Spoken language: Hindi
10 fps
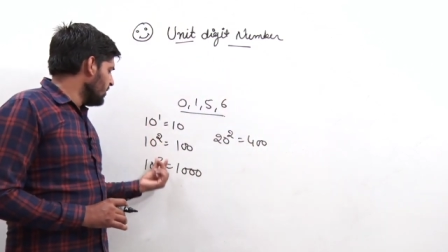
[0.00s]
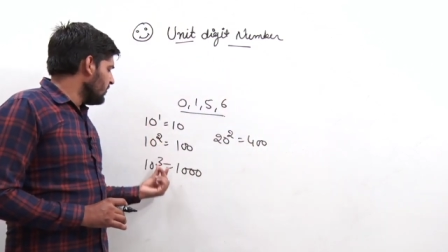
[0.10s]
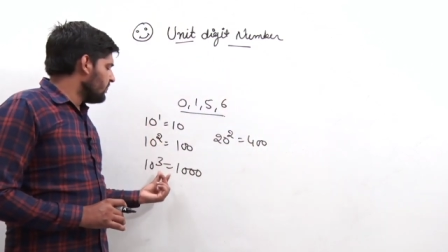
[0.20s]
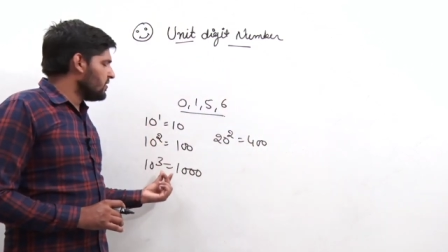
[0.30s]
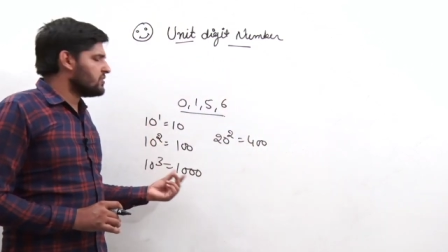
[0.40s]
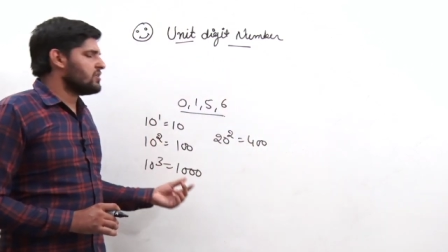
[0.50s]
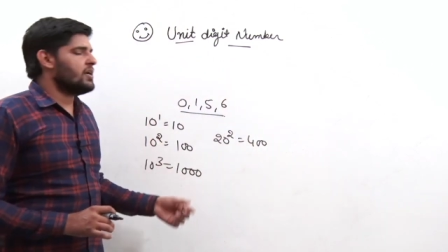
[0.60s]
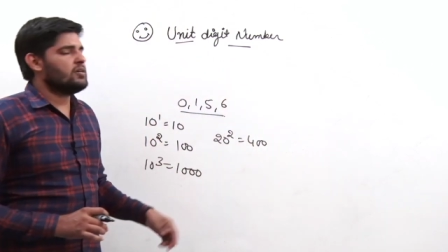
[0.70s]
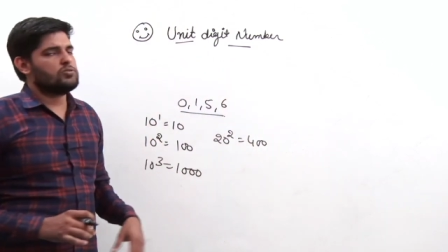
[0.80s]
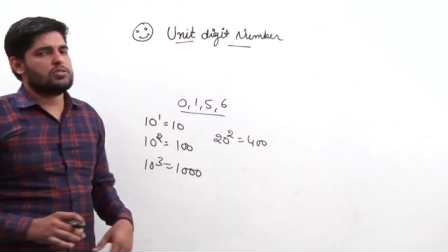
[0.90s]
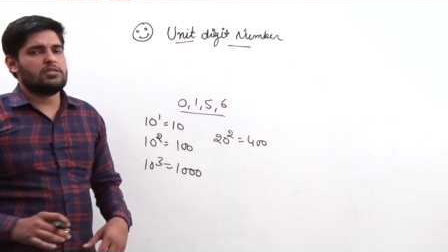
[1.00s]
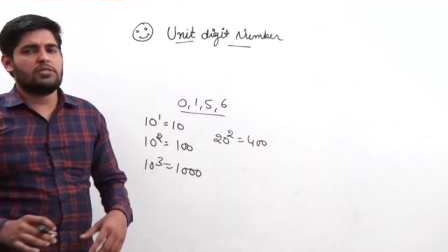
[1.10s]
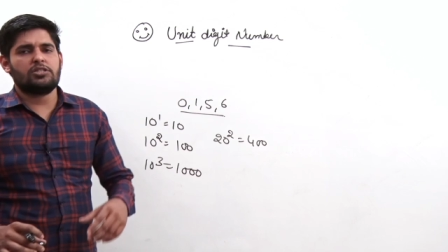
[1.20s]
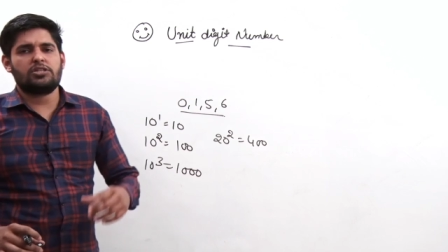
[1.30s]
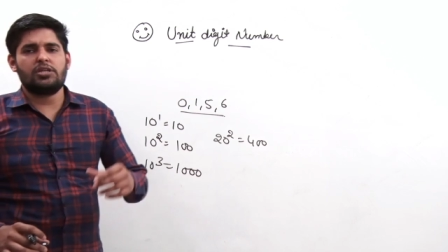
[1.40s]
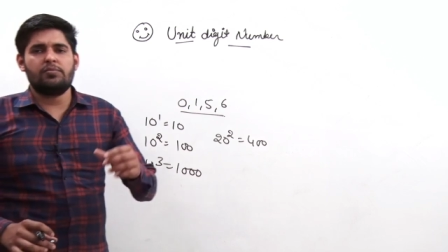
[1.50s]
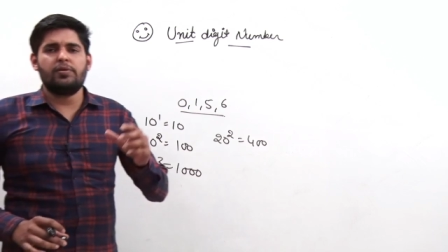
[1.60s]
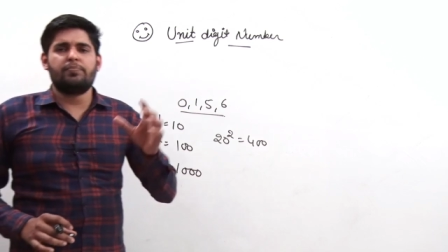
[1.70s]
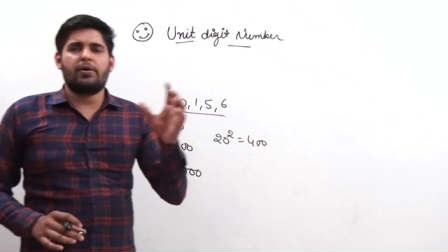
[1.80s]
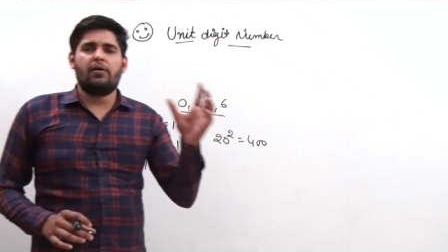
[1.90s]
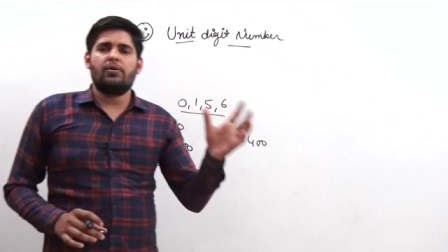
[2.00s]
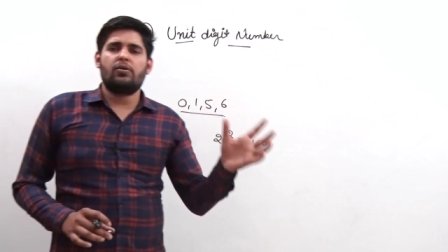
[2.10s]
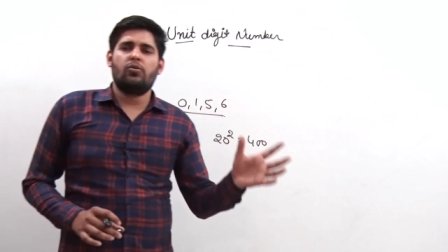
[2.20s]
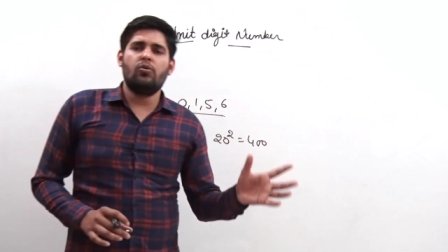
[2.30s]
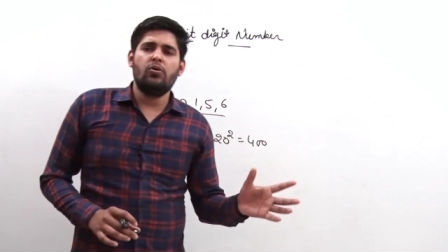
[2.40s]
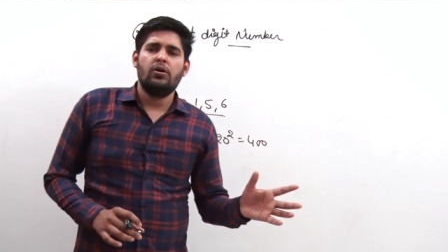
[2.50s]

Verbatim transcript: फिर चाहे उसकी कितनी भी पावर हो